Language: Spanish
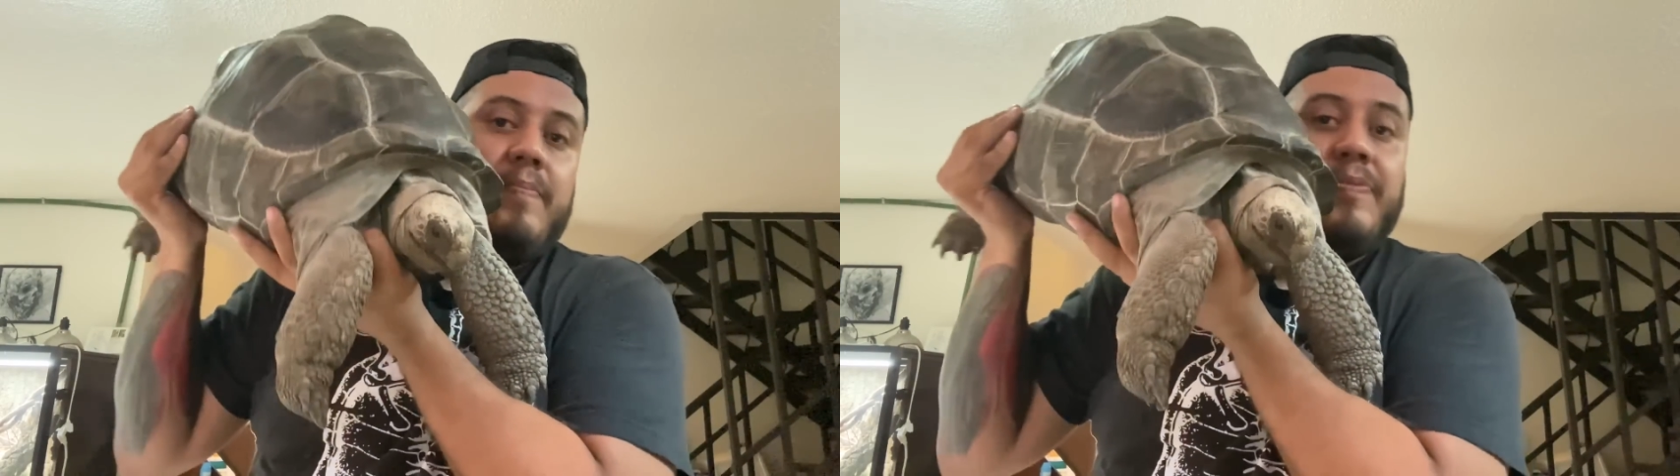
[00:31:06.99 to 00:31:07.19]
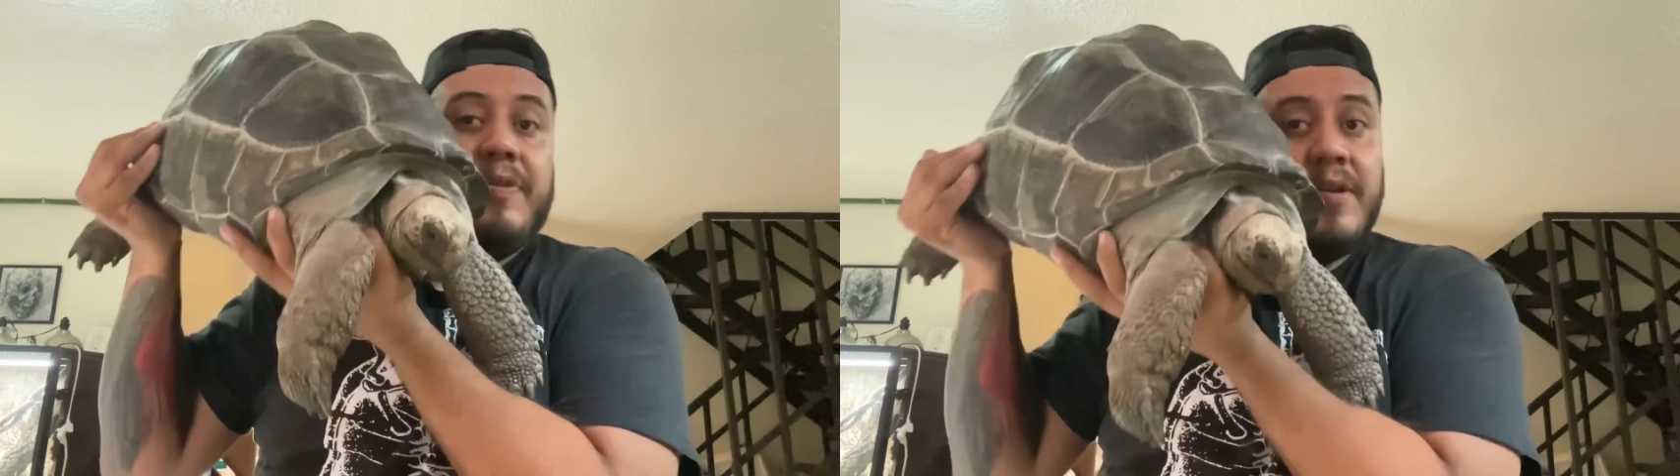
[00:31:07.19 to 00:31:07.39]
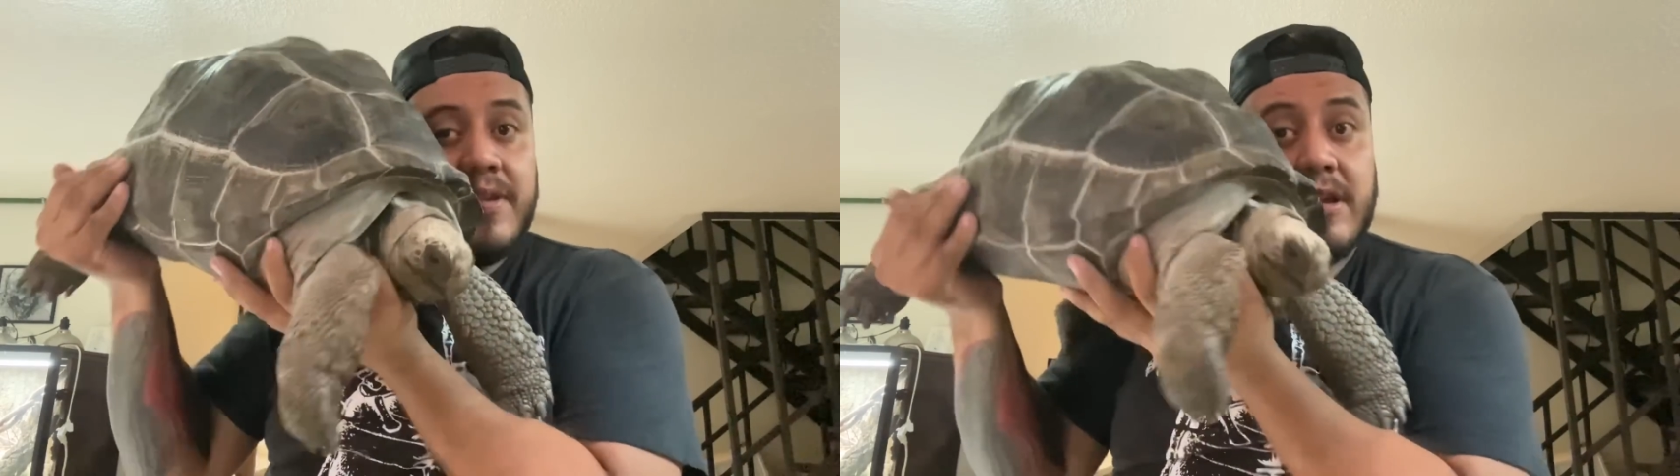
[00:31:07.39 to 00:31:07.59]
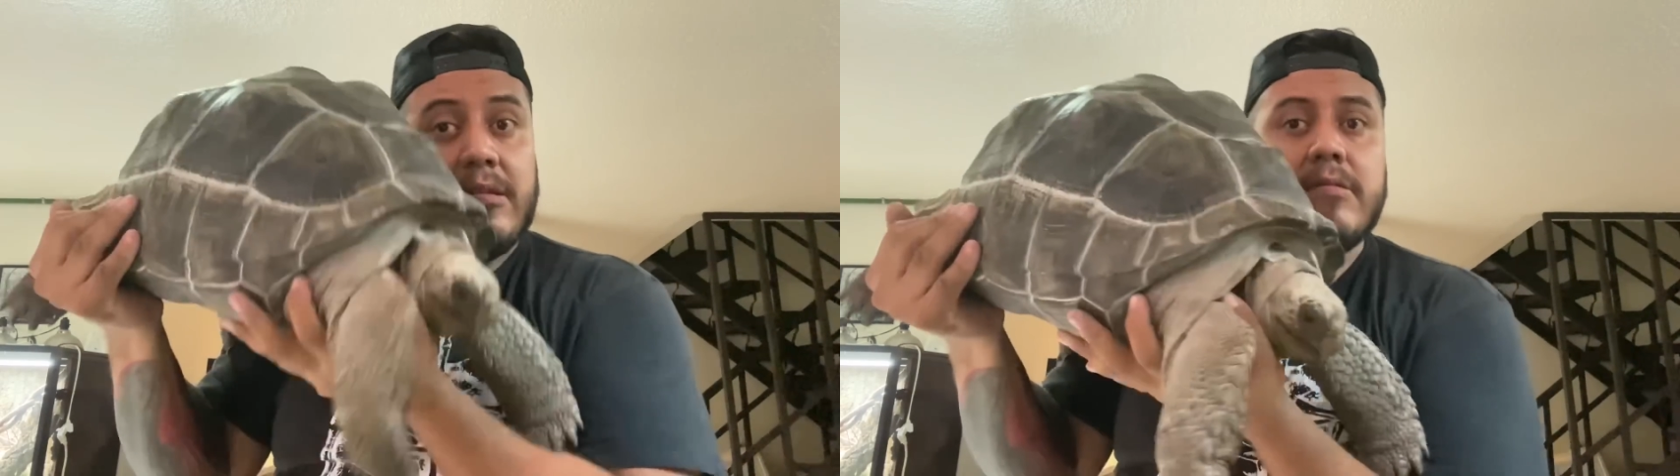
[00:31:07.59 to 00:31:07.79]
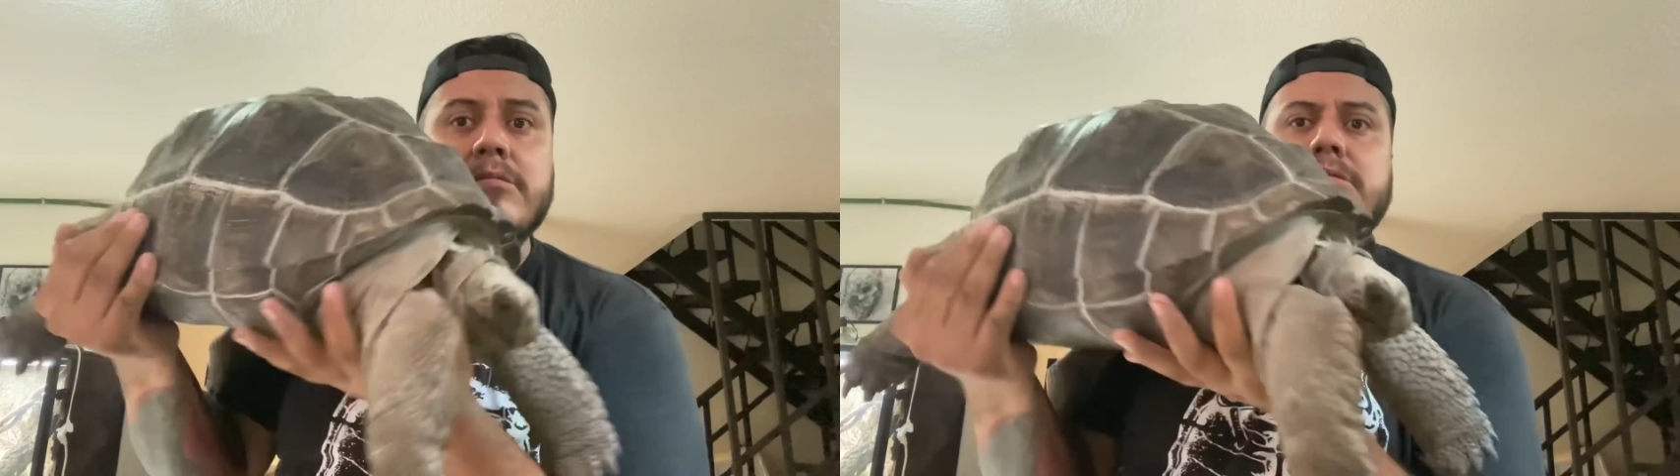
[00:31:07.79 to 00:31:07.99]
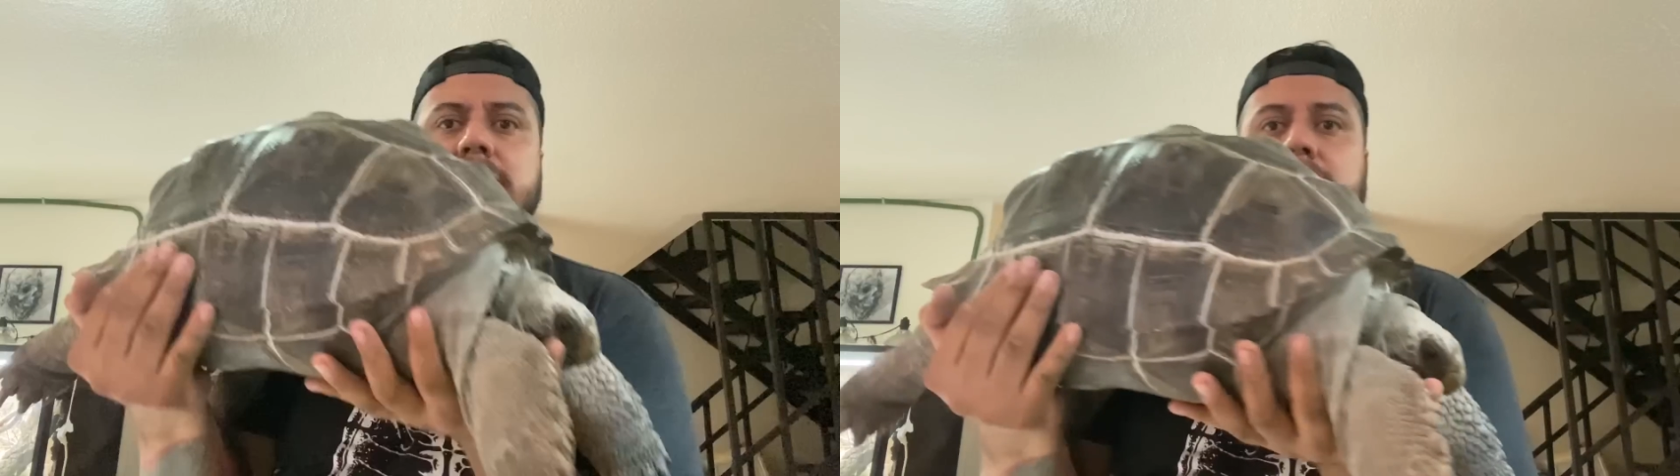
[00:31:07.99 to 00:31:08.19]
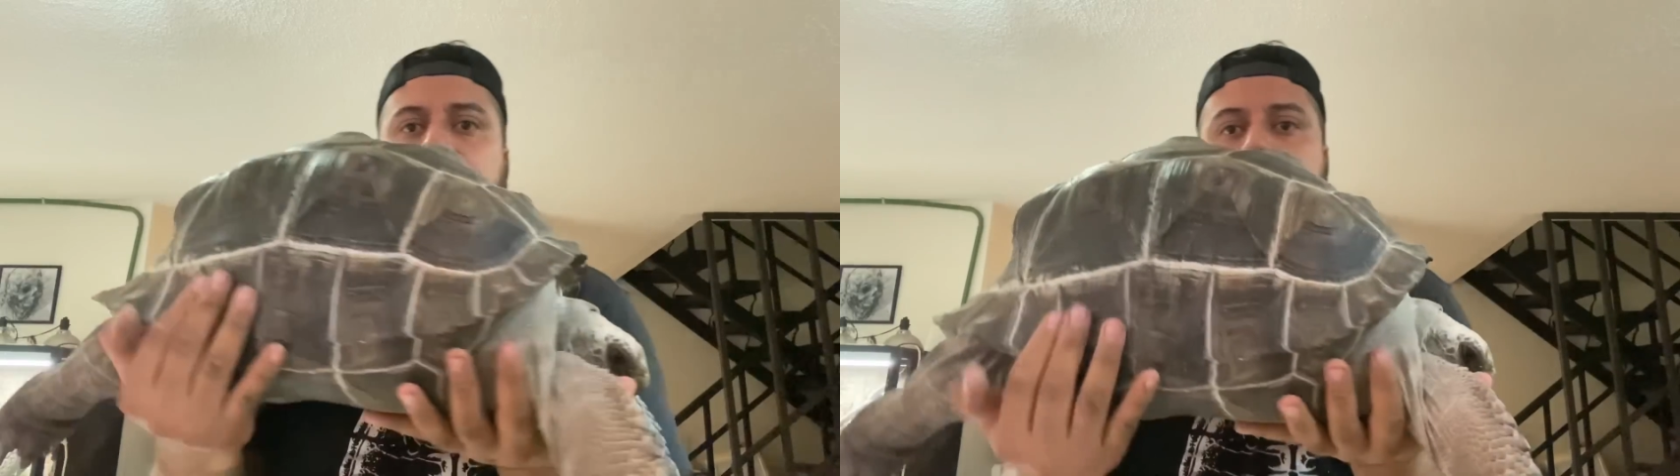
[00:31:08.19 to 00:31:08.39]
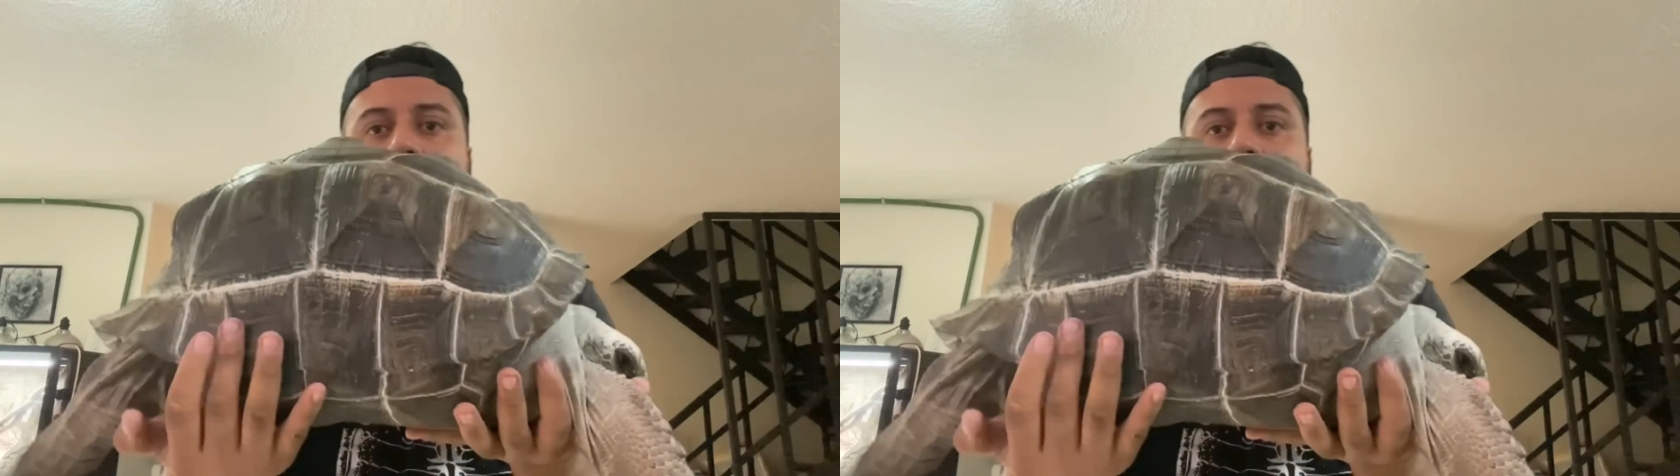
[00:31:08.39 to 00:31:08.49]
Entonces, uy,